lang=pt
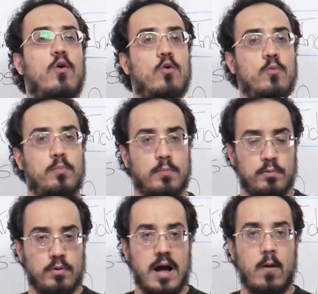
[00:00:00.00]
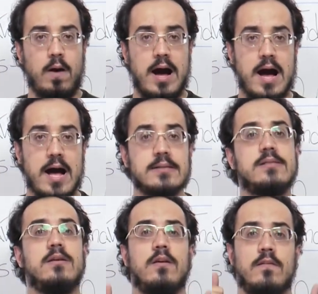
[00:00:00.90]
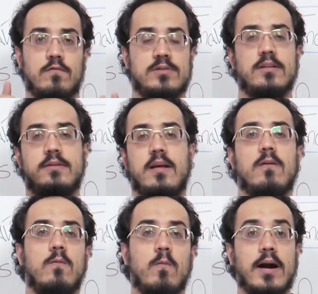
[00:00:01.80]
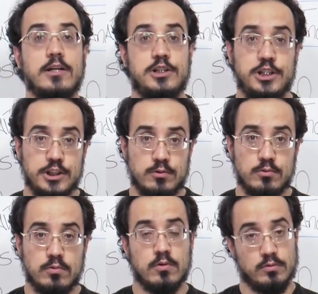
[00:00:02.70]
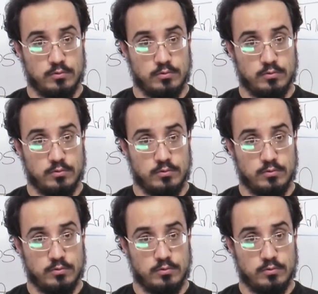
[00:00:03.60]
ou para o plural as, você tem um artigo.